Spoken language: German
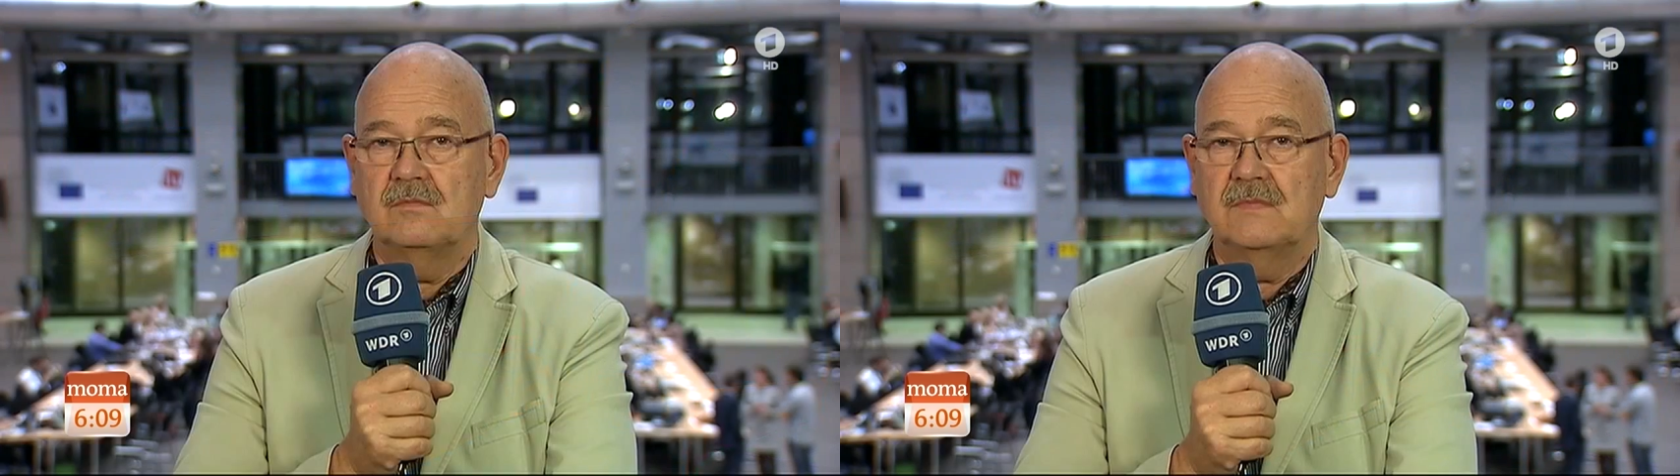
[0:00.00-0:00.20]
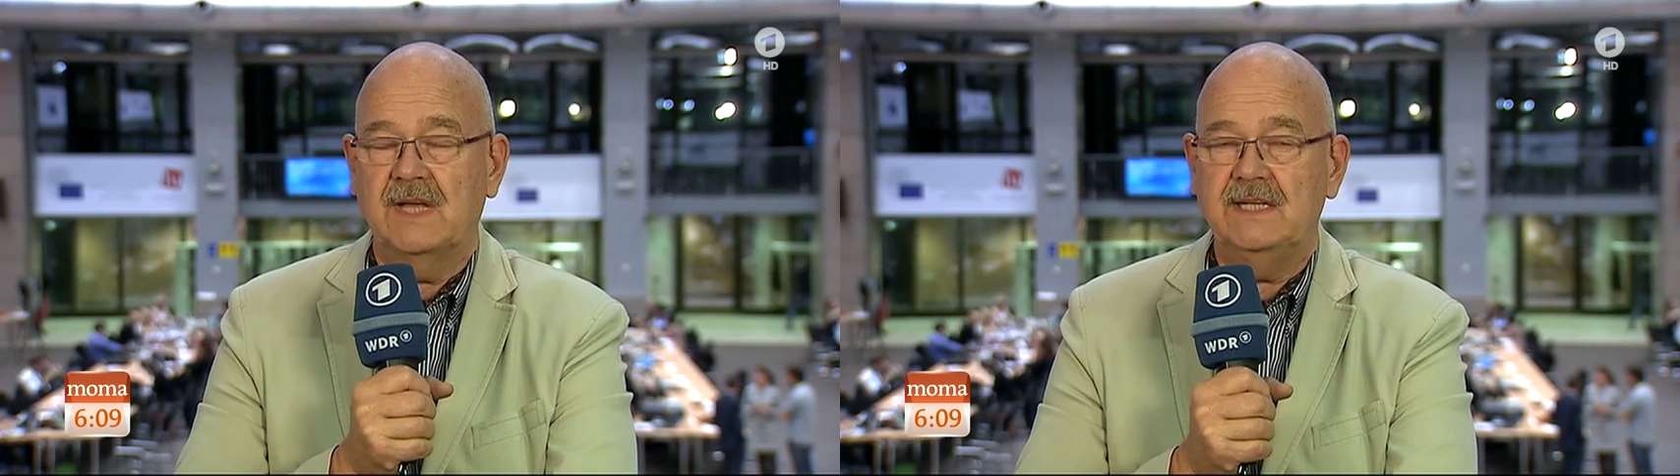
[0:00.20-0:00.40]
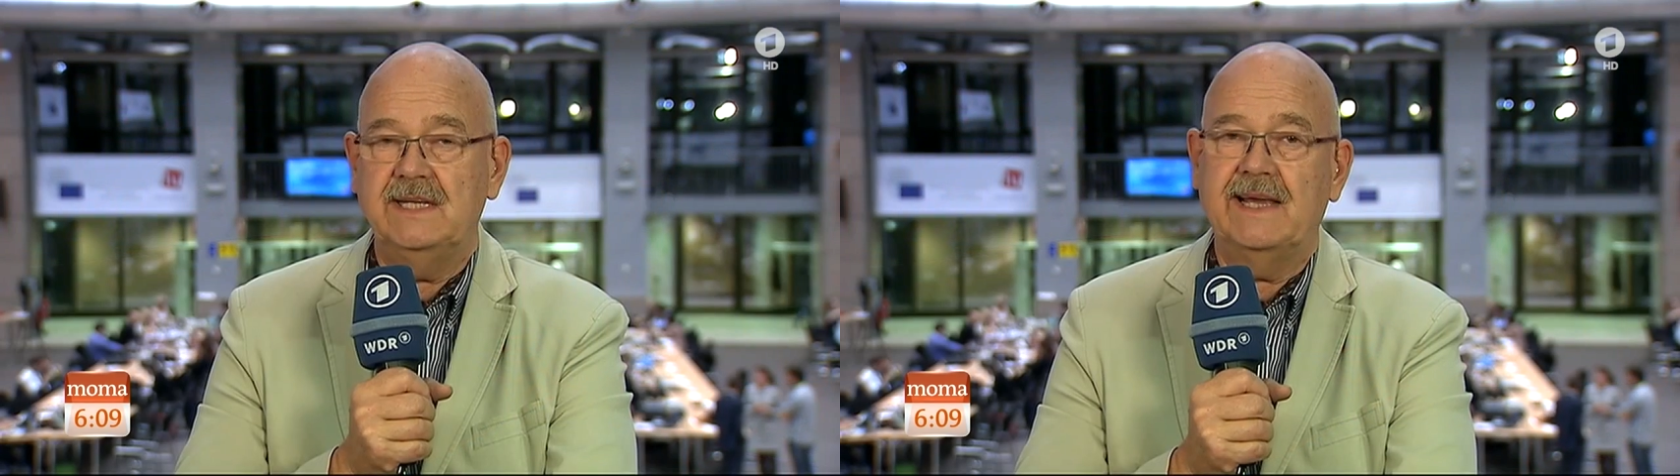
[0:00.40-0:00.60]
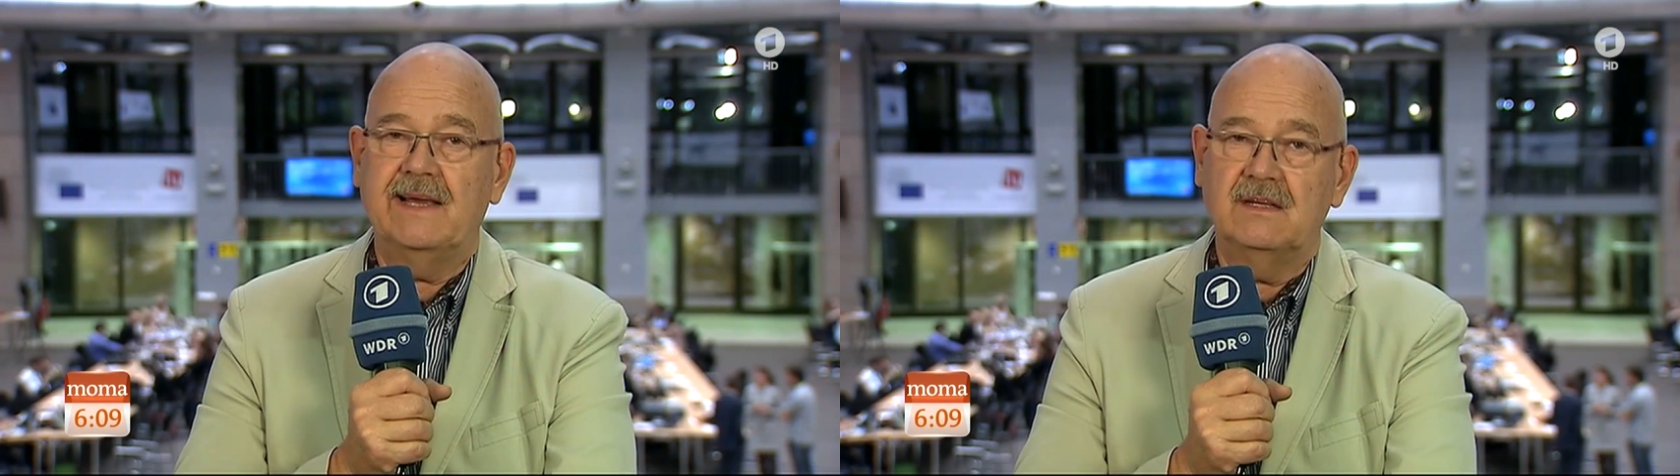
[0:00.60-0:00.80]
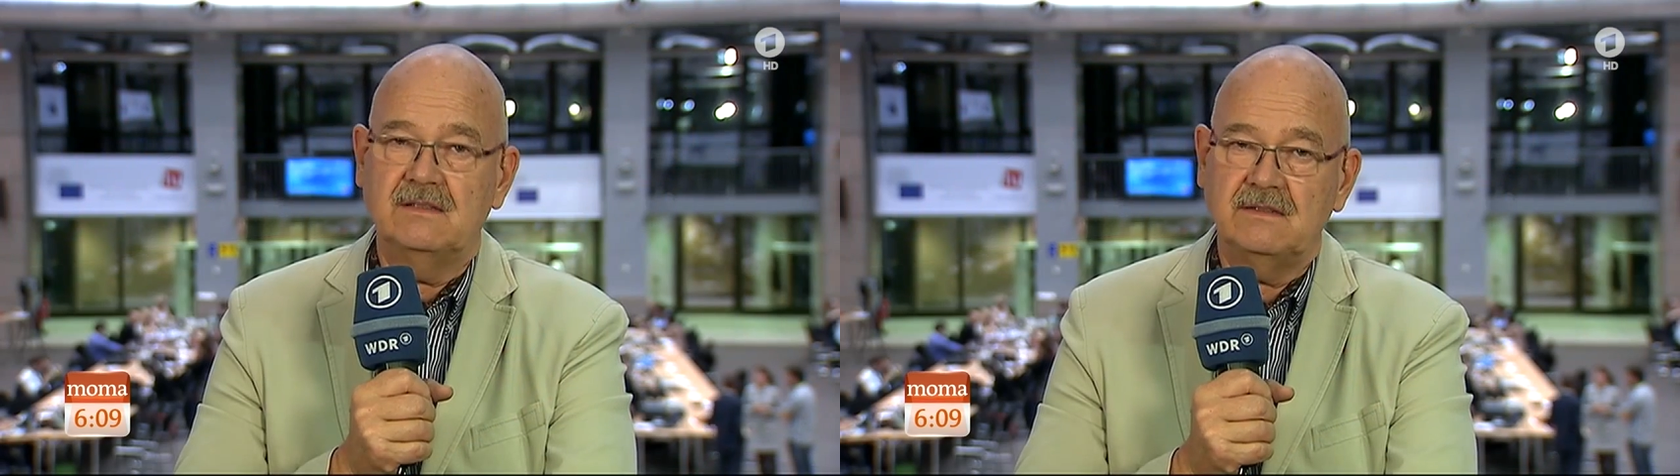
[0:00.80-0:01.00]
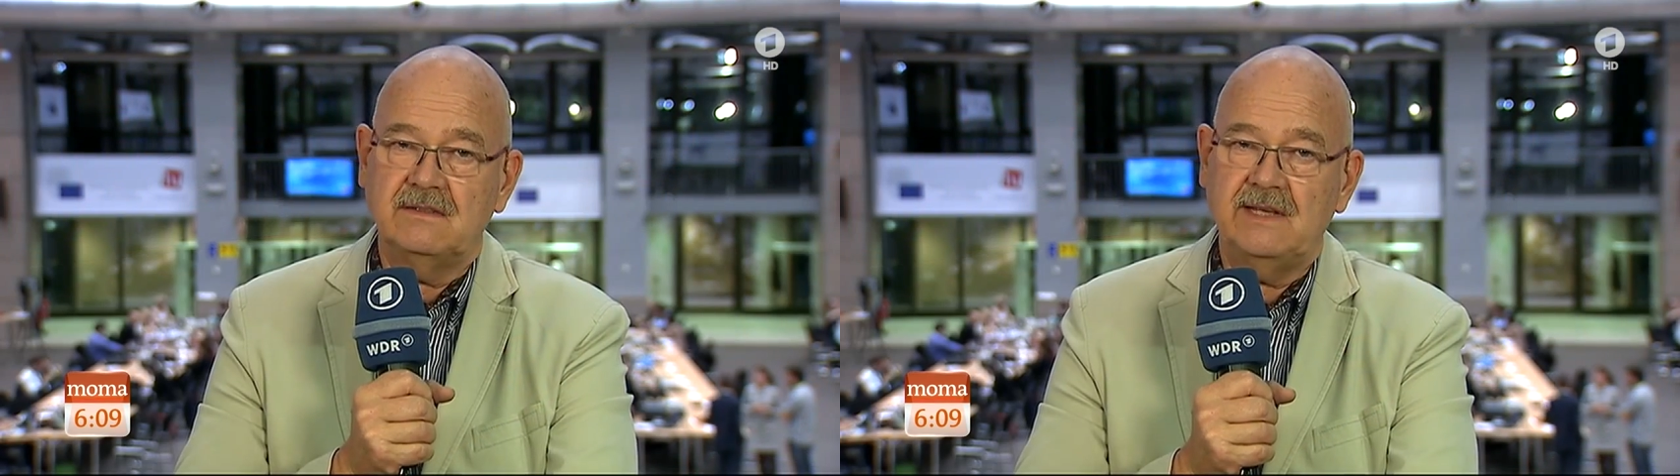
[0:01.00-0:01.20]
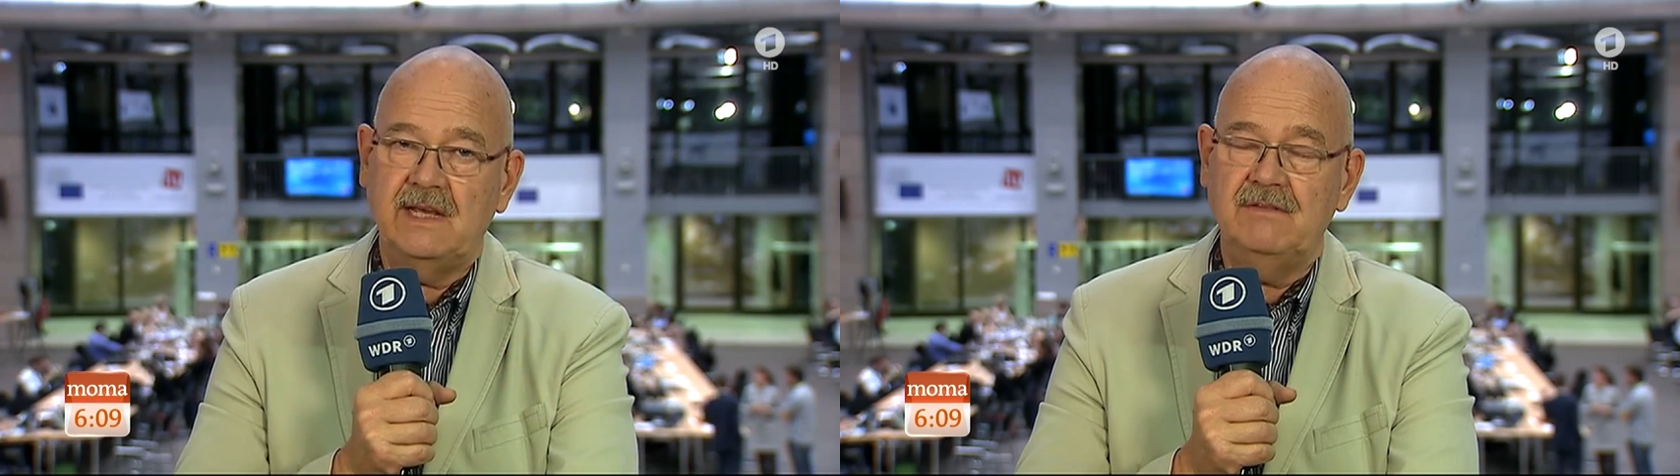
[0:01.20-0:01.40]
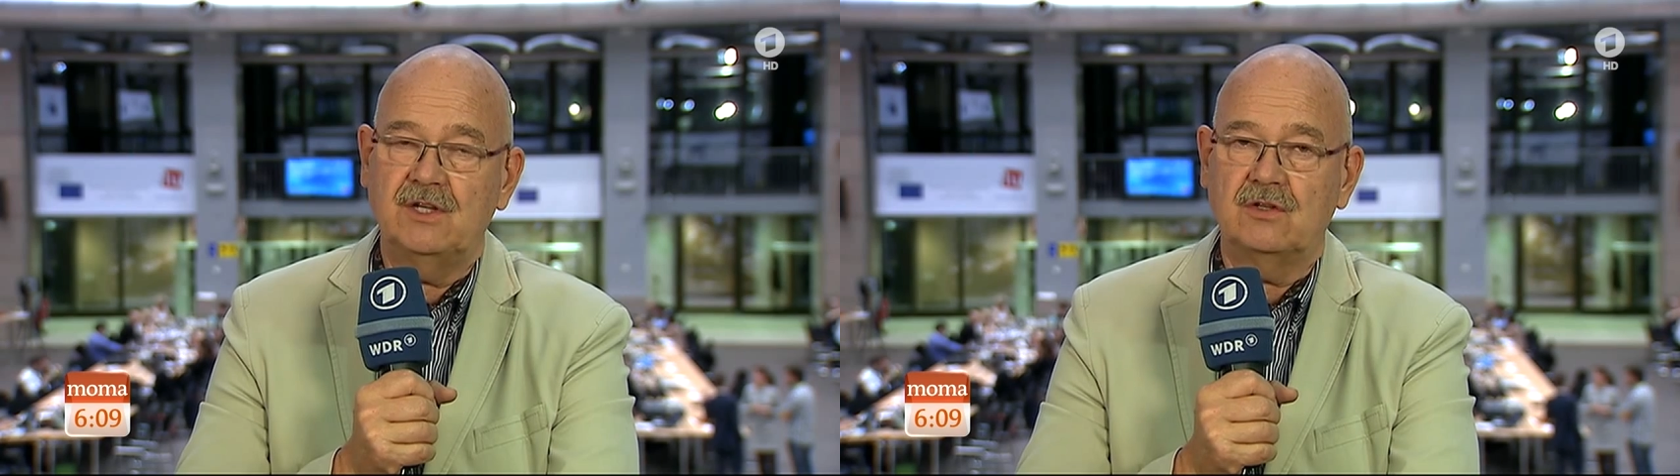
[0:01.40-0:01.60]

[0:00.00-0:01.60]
Ja, die Gänge sehen wir